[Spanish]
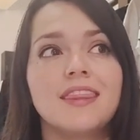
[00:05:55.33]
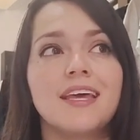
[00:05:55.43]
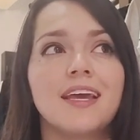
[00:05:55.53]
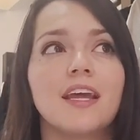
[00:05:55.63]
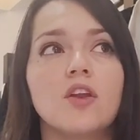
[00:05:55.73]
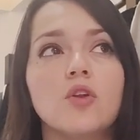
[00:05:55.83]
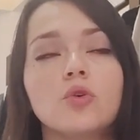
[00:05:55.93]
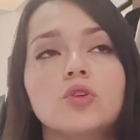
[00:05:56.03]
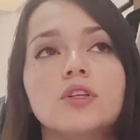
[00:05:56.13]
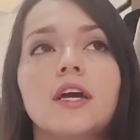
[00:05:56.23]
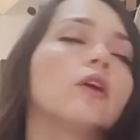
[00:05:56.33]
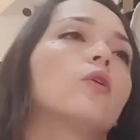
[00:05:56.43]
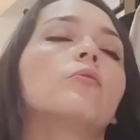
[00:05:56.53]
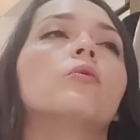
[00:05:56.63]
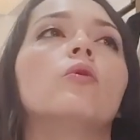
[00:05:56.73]
de que no
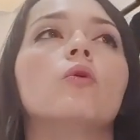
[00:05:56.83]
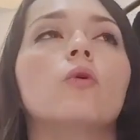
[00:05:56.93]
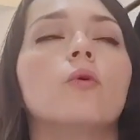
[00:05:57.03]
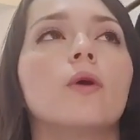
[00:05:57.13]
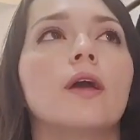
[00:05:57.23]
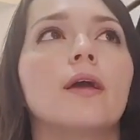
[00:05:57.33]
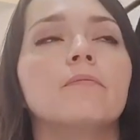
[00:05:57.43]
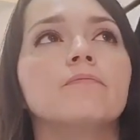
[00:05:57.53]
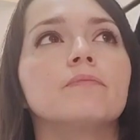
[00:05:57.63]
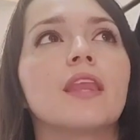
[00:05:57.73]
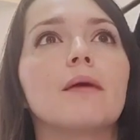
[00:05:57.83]
sean como em,